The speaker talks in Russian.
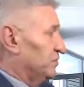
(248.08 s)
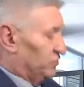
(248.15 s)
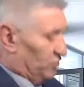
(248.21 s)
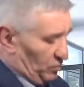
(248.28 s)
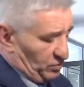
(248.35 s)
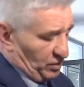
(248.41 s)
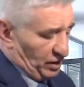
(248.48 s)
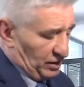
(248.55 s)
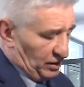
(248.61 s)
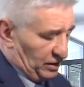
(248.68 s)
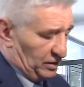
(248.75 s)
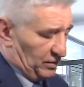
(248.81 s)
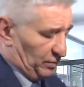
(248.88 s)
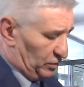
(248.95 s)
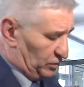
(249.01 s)
своем
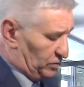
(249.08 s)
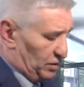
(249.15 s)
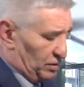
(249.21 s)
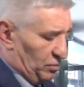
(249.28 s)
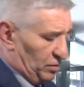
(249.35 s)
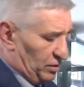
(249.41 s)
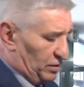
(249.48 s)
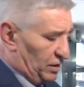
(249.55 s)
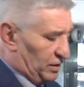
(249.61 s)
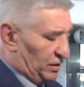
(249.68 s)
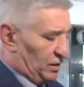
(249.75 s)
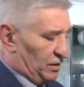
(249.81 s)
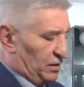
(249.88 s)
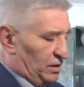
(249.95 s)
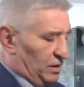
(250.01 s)
докладе просто
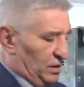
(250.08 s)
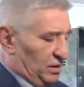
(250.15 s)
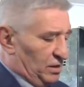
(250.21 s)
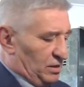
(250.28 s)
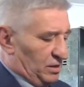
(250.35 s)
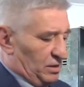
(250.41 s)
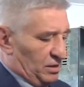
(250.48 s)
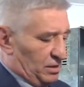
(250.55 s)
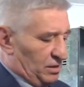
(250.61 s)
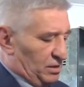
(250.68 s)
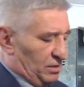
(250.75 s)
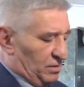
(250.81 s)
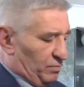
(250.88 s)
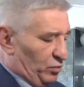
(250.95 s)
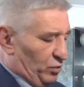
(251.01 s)
губернатор
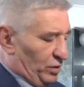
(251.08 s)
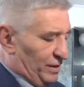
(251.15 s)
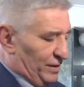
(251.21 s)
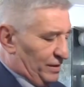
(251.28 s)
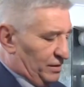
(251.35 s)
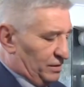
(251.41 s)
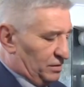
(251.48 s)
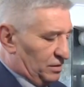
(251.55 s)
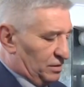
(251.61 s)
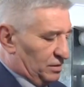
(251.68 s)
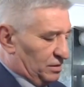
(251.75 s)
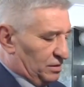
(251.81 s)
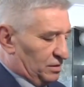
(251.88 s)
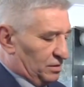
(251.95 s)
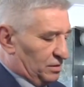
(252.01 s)
э, более
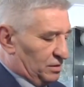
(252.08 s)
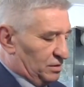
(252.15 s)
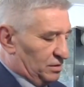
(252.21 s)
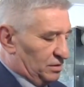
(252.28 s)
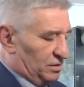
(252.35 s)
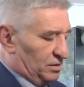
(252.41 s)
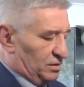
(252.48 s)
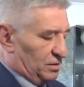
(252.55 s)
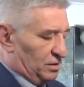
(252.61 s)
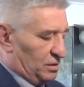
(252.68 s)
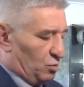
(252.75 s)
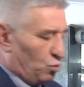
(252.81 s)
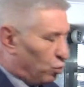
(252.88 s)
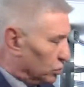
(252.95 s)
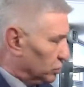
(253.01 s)

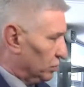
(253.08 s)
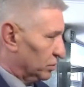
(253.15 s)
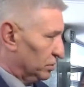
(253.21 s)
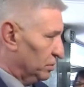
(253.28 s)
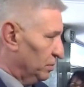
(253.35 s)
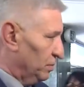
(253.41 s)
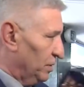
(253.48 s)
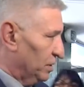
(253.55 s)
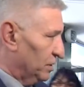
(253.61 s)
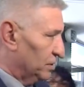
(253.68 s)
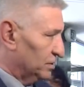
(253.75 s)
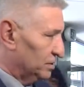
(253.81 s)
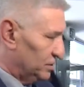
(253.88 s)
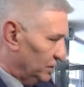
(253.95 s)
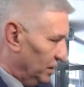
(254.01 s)

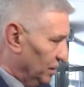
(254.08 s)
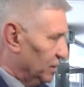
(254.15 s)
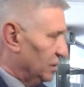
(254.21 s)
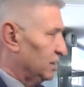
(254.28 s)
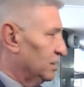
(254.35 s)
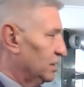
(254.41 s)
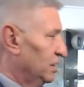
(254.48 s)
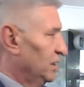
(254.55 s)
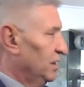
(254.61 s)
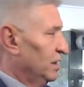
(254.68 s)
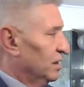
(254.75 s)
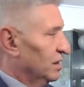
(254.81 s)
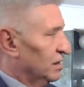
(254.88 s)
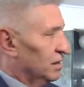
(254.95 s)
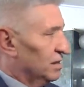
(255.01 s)
контурными сделал
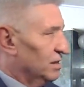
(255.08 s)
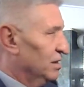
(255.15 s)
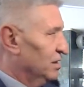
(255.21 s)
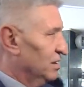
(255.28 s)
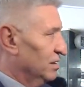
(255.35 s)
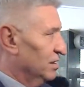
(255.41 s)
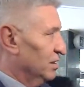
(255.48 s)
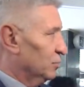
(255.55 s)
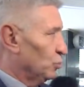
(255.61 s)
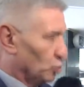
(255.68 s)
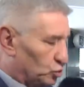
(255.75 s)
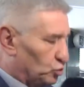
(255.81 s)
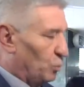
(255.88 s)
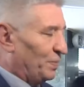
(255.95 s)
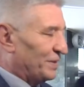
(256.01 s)
э, то,
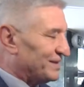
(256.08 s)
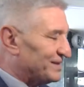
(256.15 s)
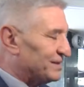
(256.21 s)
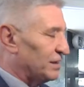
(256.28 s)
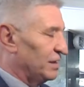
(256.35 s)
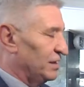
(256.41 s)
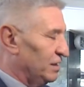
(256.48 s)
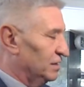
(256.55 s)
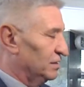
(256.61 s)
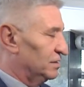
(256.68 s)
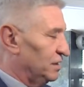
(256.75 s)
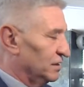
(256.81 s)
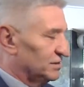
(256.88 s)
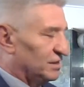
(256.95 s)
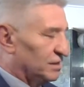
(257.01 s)
что предстоит,
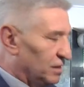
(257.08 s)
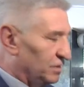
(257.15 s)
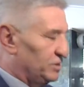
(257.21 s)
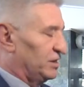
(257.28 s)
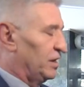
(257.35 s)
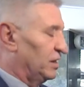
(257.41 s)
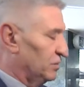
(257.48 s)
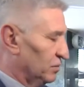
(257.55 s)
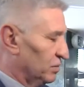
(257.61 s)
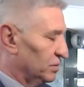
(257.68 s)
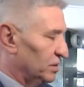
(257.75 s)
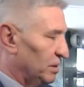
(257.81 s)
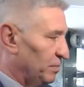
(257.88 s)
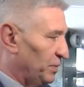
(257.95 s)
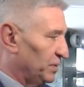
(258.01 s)
те задачи, которые
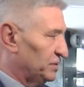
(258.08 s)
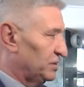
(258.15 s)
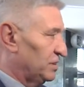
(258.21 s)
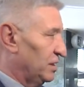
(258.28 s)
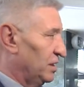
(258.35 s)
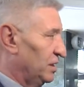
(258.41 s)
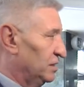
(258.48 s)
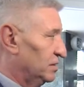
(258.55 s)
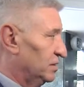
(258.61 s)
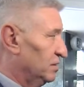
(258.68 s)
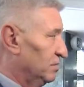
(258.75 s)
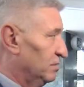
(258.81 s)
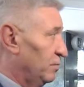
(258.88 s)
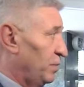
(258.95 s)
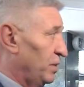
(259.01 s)
нам предстоит э,
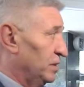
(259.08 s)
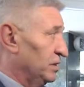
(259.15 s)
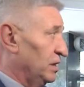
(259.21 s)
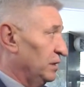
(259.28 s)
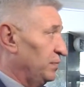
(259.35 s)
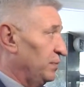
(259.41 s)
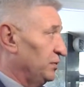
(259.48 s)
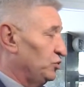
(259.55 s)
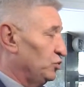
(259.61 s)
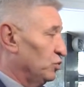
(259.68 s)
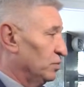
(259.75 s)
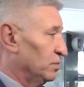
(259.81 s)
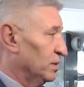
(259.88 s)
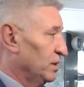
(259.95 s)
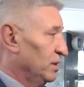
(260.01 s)
выполнять.
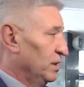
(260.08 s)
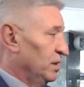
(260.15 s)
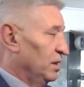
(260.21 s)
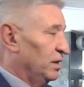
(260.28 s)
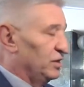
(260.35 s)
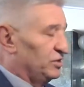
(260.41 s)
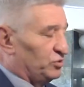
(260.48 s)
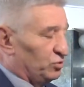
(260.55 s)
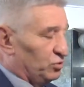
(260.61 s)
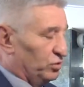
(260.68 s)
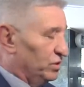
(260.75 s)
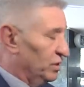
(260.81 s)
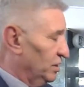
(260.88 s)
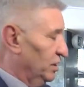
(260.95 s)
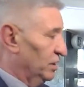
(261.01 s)
Причем речь
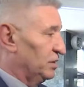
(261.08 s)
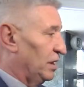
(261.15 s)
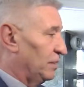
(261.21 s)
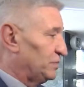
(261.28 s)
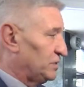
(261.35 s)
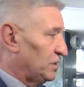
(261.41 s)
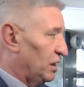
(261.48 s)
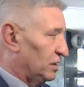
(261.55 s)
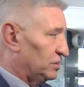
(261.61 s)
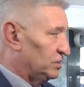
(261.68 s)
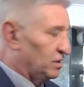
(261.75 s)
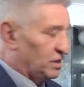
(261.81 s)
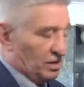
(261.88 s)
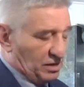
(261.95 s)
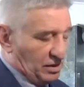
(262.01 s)
идет не о каких-то
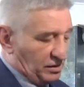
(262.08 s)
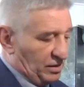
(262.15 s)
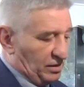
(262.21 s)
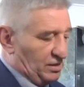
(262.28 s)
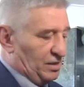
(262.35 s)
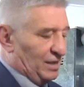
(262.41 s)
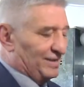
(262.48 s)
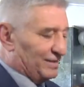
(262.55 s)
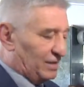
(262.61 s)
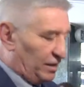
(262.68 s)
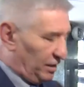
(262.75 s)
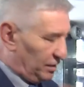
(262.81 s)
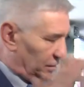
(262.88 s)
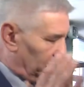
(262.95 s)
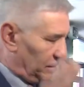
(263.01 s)
абстракциях, а о каких-то
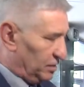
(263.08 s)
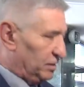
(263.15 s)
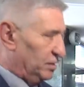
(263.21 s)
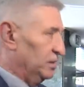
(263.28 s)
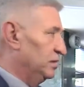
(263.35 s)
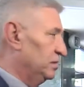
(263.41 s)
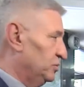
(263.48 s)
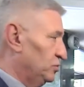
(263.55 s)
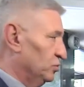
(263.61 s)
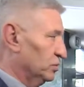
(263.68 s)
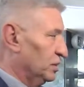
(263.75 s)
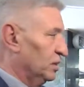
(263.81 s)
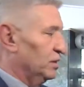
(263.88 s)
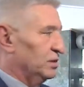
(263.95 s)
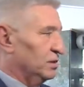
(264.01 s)
конкретных, э,
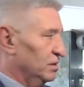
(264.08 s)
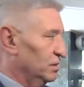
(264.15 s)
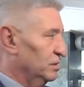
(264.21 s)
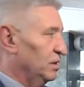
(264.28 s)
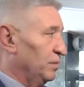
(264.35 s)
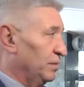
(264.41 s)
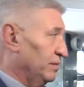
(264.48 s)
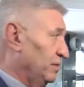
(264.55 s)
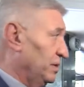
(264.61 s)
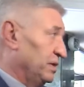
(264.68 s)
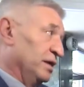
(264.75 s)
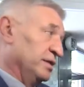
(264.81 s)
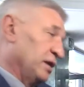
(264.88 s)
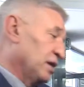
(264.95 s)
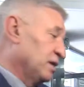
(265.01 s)
четких
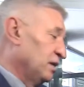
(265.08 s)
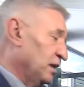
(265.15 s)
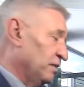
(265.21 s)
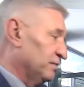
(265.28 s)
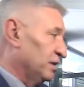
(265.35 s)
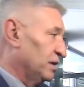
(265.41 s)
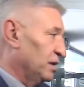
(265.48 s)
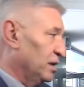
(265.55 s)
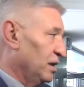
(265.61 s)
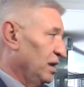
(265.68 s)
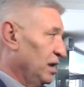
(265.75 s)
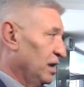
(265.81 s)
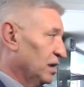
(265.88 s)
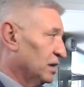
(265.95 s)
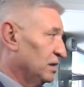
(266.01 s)
направлениях. Это главное.
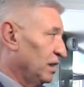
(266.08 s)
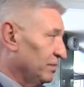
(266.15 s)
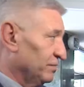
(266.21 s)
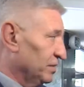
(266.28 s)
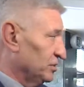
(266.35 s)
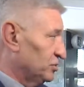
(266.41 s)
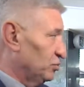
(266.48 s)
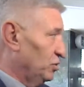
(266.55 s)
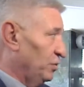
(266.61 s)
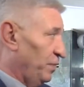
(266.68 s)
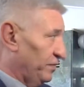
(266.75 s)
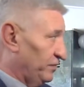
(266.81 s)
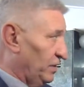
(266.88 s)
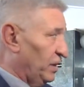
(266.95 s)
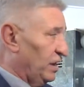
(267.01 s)
Главное, что я
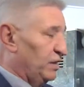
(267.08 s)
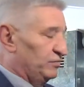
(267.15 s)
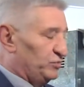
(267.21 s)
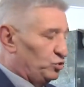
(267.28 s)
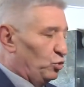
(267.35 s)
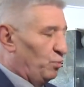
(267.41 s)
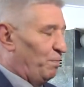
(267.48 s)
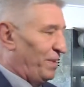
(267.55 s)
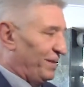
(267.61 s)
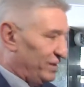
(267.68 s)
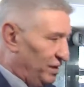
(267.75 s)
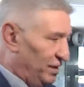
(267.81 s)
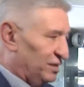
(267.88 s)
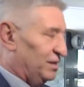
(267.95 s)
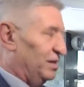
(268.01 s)
повторяю, все
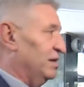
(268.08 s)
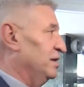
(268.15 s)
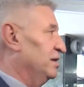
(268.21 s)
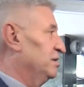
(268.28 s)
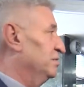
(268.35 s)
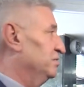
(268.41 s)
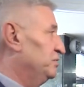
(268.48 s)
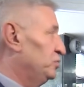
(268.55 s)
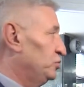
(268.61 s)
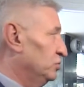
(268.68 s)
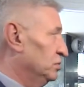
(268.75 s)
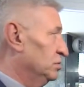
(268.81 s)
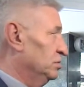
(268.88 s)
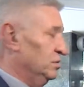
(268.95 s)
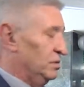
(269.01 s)
понятно,
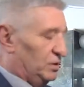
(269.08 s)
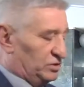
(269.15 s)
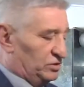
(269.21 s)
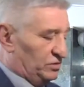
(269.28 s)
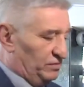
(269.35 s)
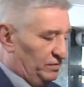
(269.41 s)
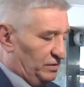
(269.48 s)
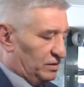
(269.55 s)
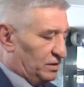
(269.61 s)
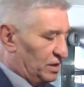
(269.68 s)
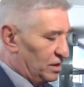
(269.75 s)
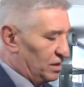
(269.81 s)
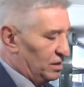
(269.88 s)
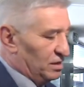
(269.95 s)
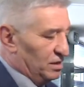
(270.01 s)
все
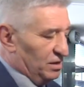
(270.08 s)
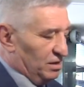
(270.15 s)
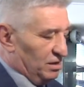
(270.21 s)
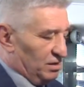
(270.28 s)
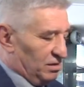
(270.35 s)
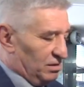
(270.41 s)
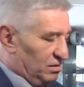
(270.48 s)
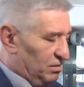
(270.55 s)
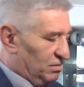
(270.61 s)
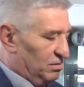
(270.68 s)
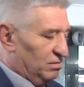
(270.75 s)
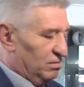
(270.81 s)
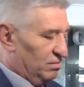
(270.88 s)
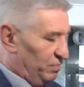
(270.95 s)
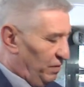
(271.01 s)
очевидно. Э,
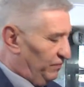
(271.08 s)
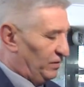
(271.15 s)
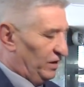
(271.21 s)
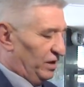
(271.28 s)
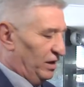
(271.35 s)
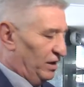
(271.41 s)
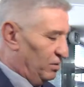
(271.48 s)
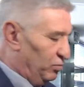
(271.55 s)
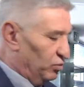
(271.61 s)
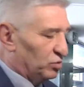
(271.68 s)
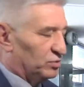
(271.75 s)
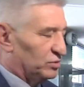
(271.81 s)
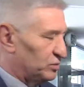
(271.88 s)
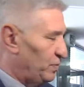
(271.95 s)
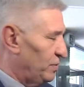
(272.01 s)
повторяю,
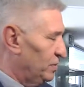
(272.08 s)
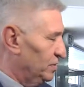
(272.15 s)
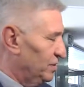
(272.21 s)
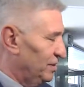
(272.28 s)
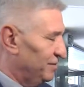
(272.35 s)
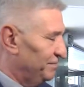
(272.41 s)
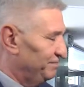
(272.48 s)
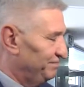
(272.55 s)
будем исполнять